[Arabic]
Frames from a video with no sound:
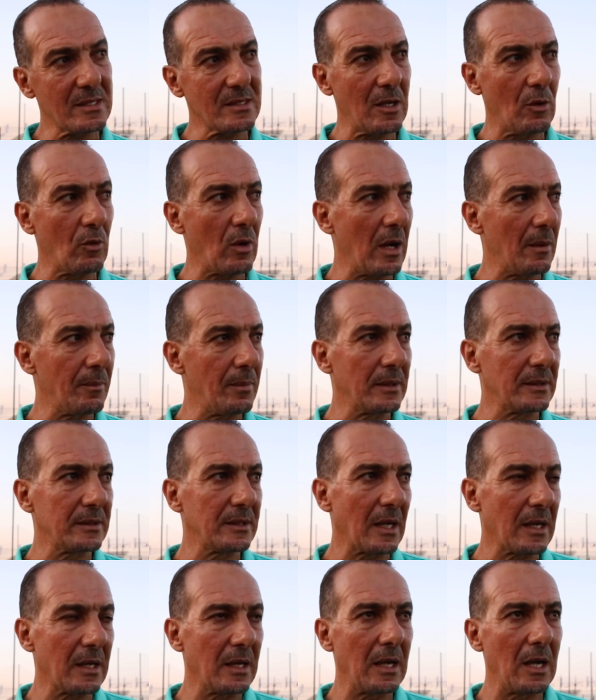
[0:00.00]
الصواب
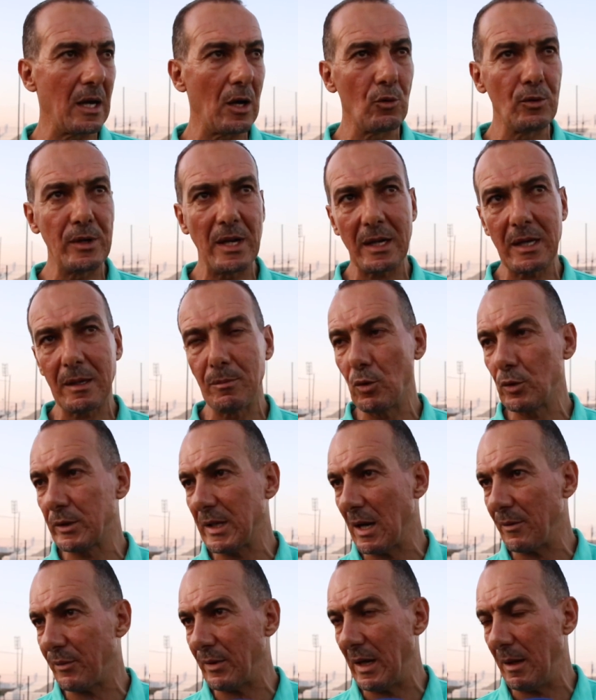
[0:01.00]
نظن هناك
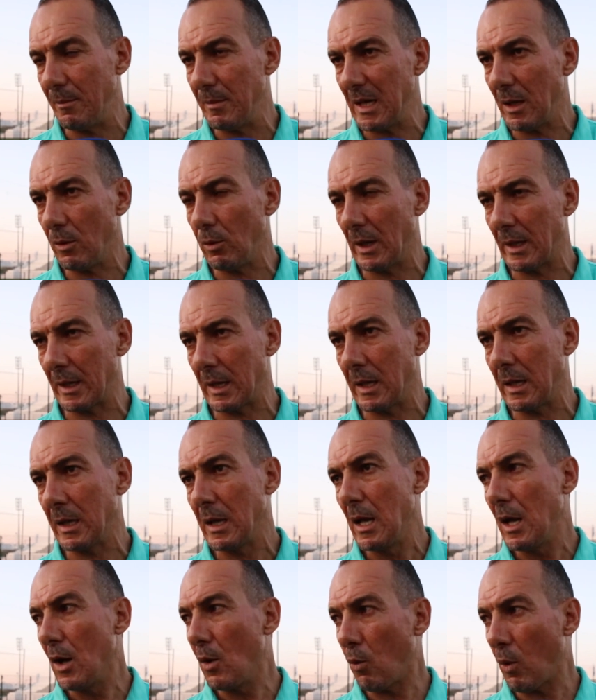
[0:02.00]
مدافع محوري
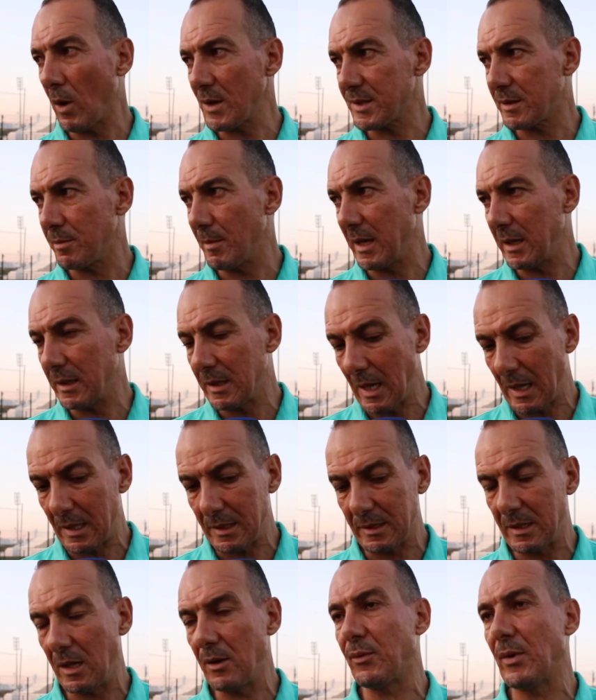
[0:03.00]
وسط
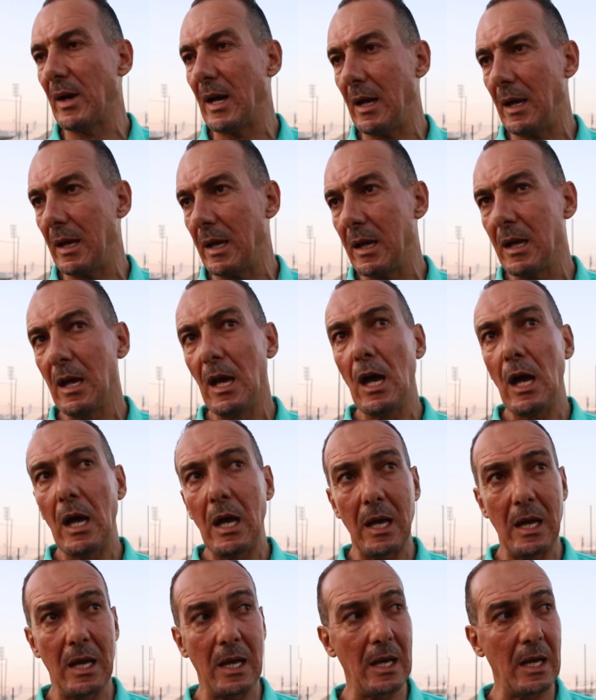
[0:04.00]
ميدان دفاعي
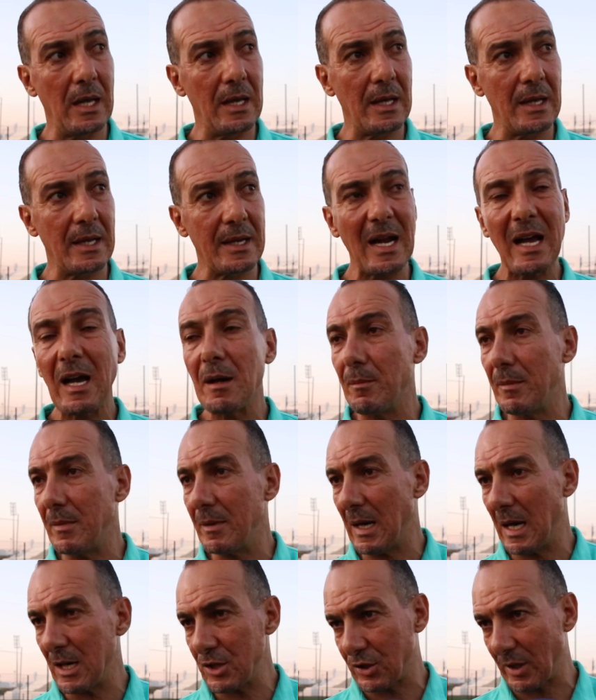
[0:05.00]

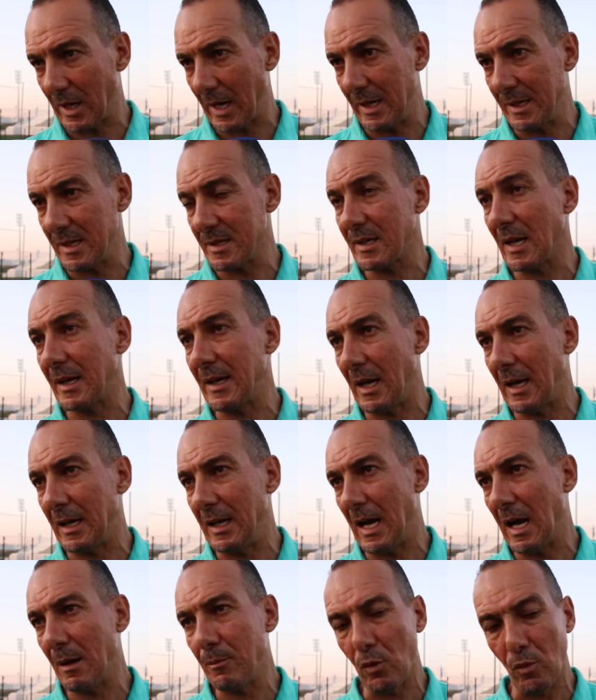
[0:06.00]
رقم 10 يعني صانع
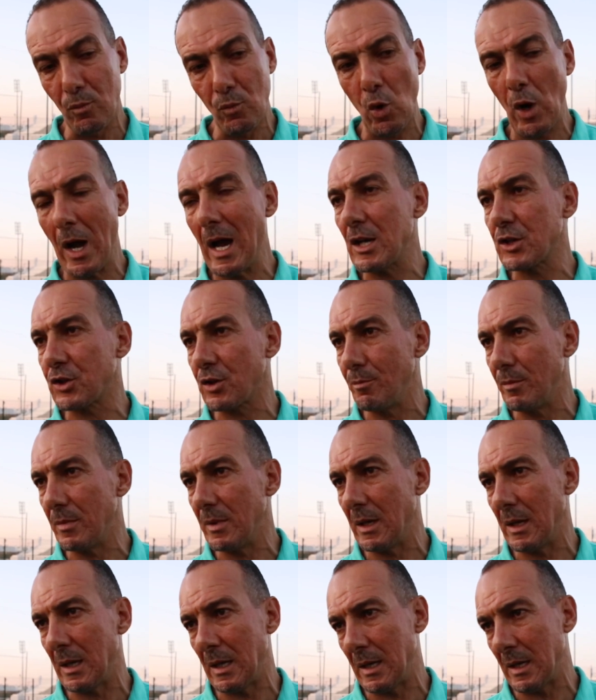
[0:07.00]
العاب
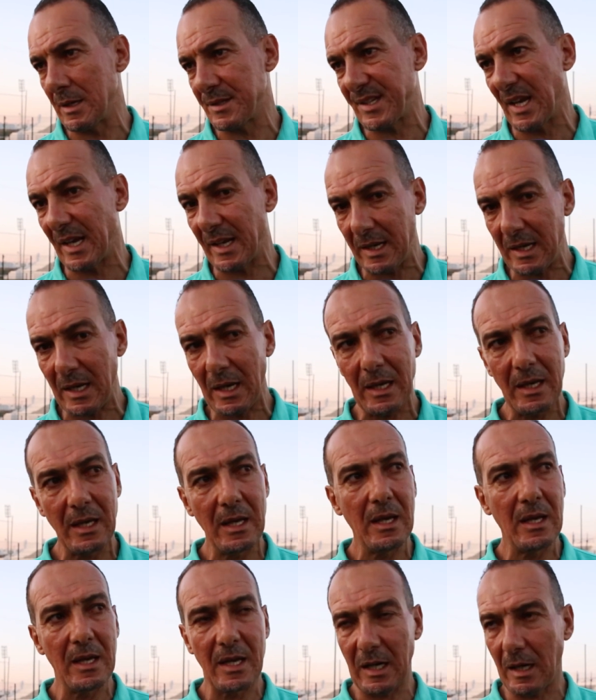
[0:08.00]
ومهاجم صريح
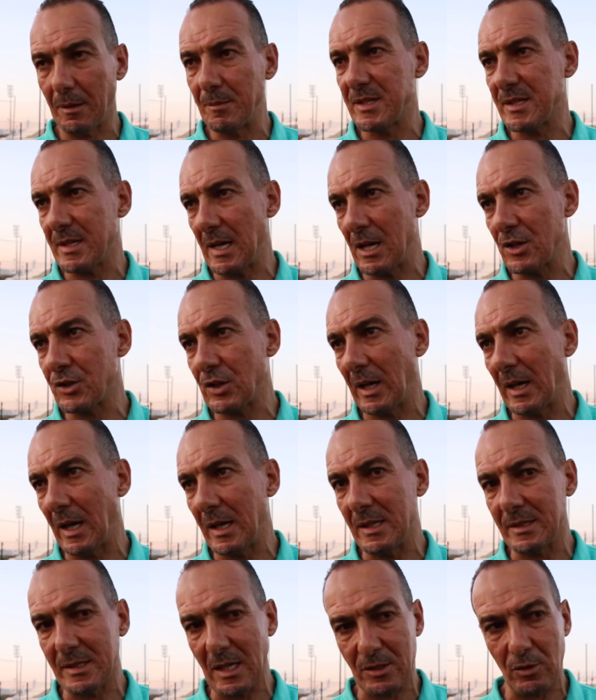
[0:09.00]
رقم 9 ان شاء
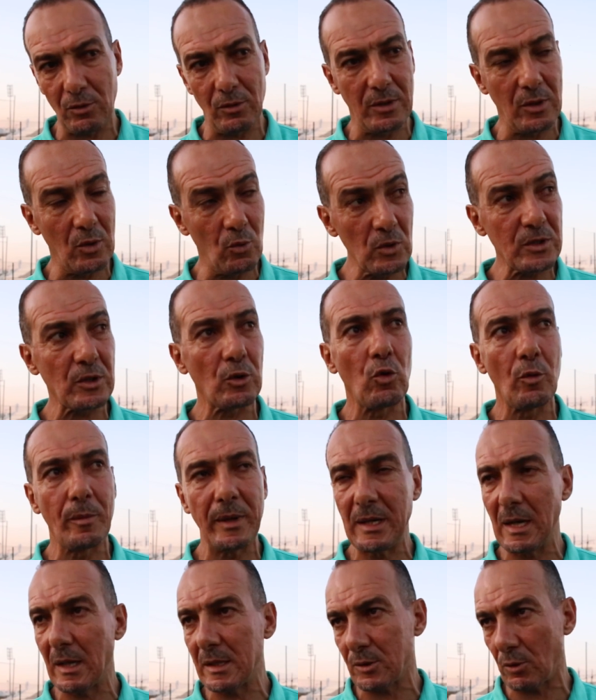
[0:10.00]
الله يتصلوا يوصلوا
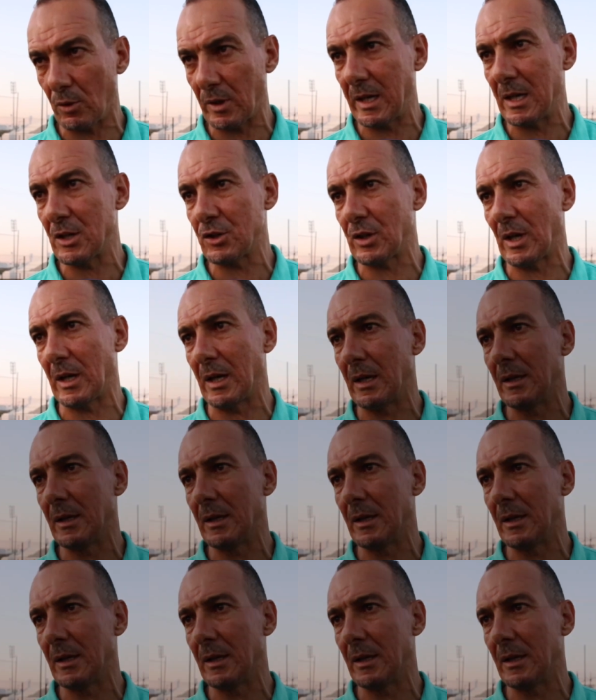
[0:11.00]
بنا لتركيا ان شاء